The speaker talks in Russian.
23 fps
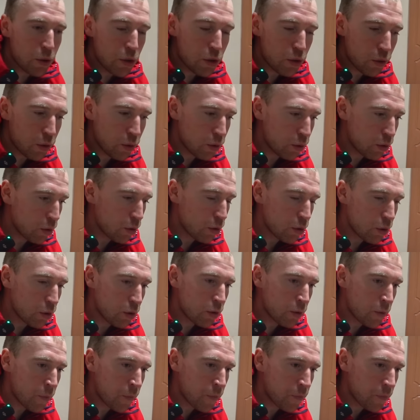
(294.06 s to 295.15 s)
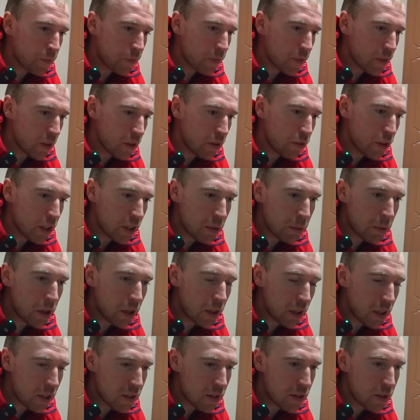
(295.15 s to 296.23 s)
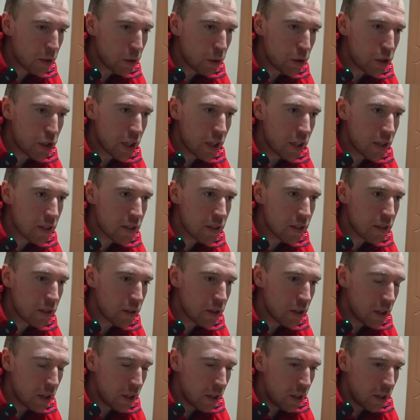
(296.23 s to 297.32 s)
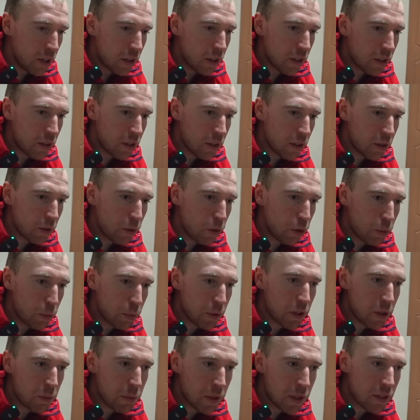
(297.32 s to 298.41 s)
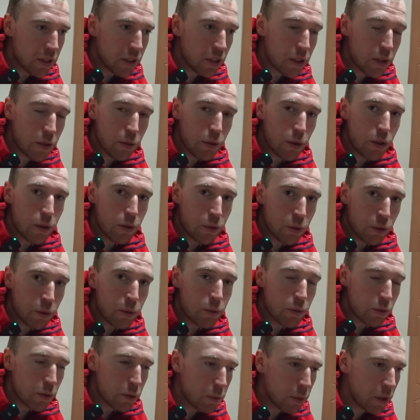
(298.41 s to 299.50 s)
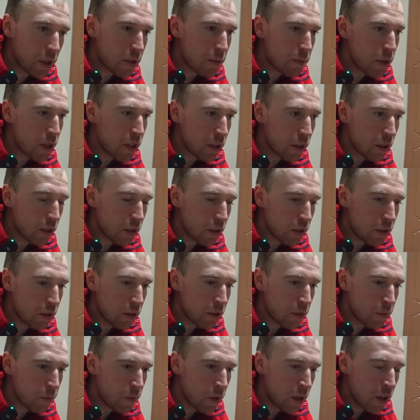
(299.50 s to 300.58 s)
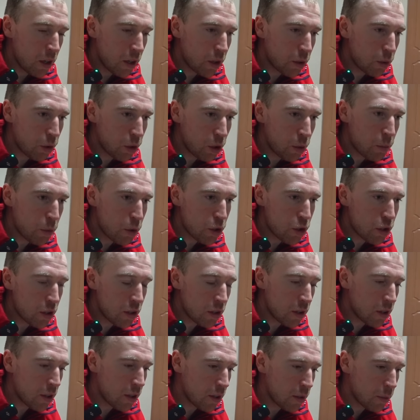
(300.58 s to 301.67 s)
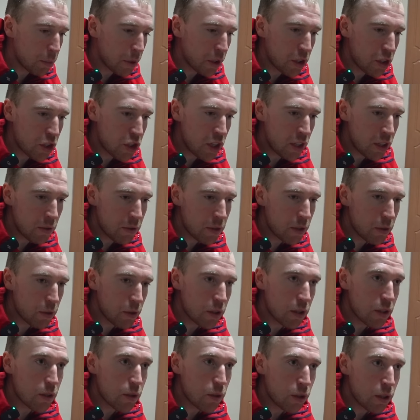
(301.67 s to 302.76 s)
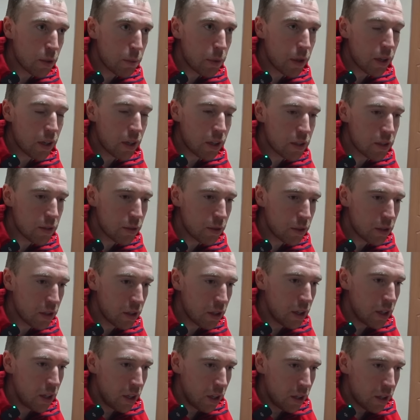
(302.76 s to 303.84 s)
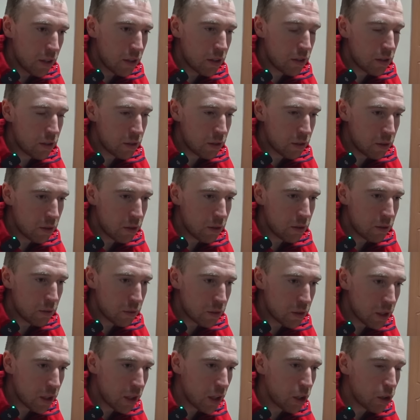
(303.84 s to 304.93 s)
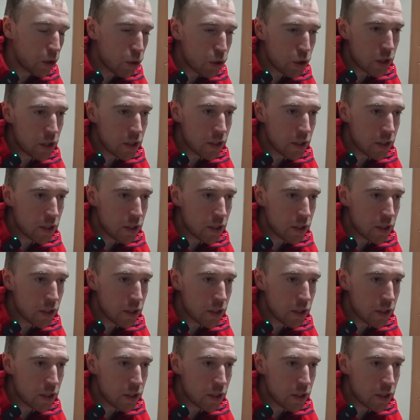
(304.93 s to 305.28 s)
что в этом как раз и заключается э, опыт и мастерство ну, спортсмена, э, который может на протяжении всего сезона показывать э, хорошие,